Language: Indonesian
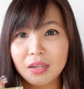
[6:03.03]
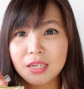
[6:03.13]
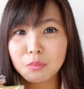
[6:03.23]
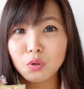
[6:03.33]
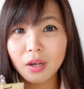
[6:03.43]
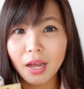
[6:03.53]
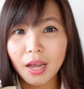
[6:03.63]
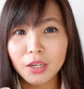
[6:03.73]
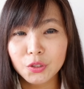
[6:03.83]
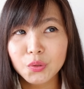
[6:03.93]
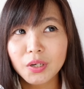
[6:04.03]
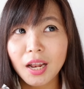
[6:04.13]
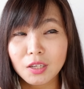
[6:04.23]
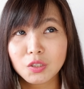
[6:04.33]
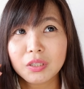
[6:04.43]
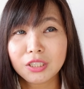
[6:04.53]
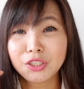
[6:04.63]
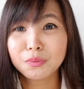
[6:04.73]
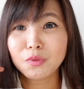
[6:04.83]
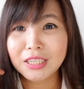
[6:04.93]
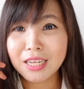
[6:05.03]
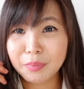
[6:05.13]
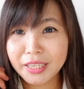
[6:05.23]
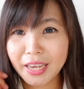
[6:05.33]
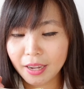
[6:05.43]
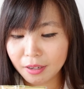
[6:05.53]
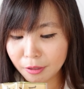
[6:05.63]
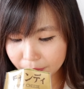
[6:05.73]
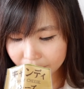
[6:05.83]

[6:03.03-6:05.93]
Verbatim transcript: pas dibuka itu udah langsung kecium wasabinya